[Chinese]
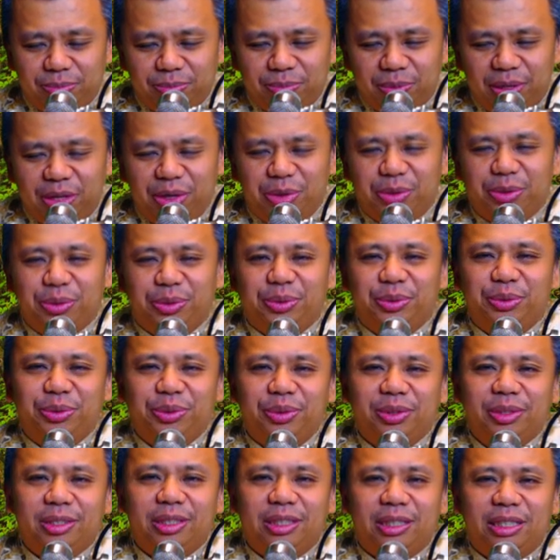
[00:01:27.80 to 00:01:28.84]
例如
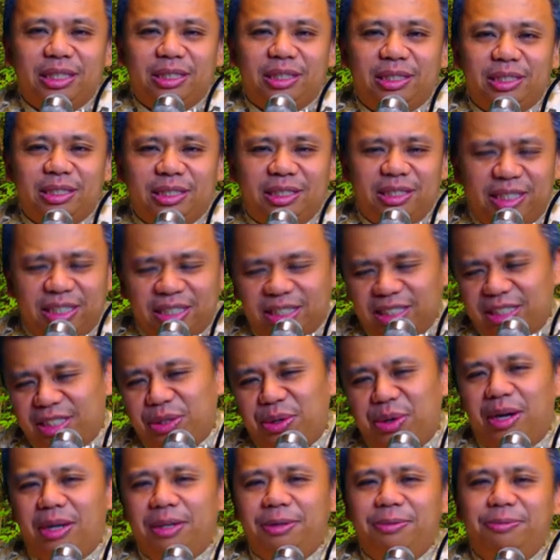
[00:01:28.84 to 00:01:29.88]
你是秦始
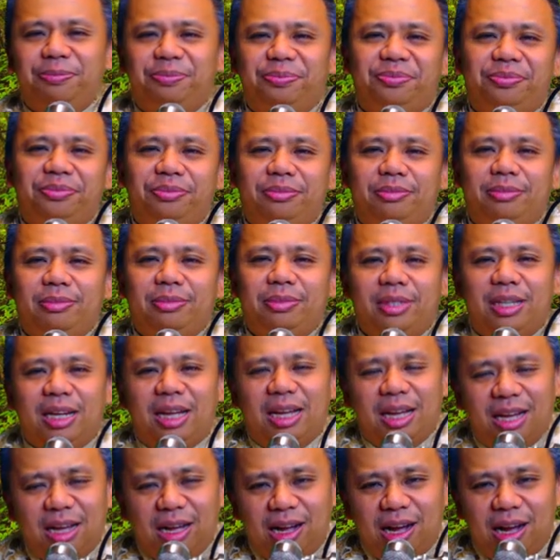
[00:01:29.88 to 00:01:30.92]
皇、
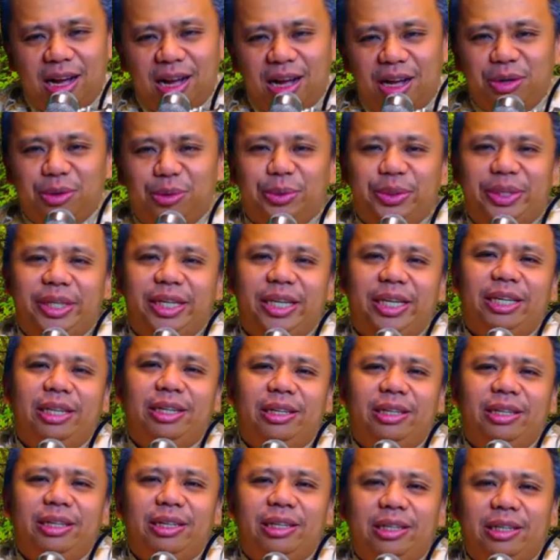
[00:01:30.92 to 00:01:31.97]
汉武帝、
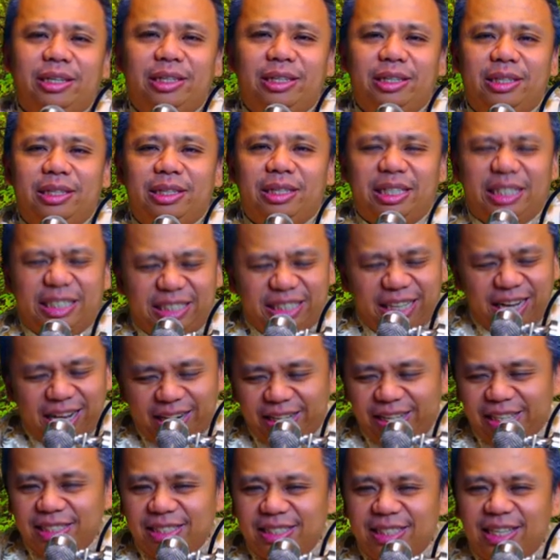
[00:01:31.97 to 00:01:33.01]
亚
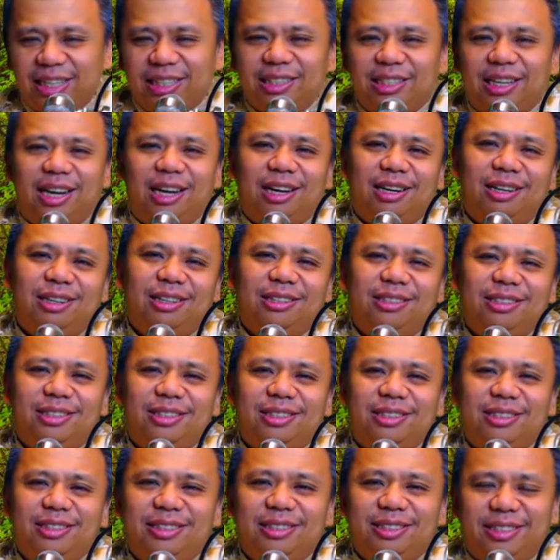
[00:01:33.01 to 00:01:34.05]
历山大。
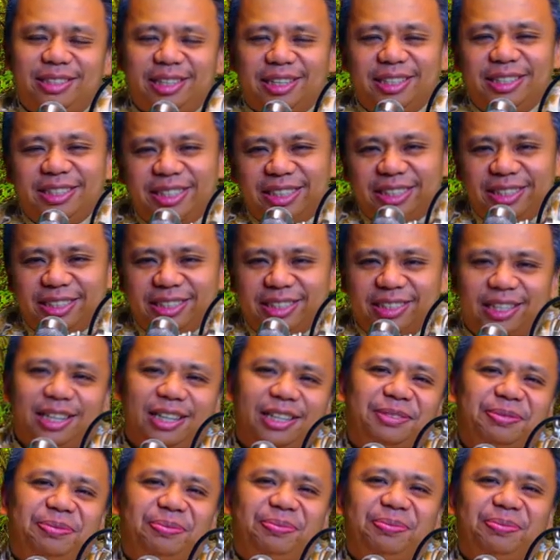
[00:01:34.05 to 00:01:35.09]
成吉思汗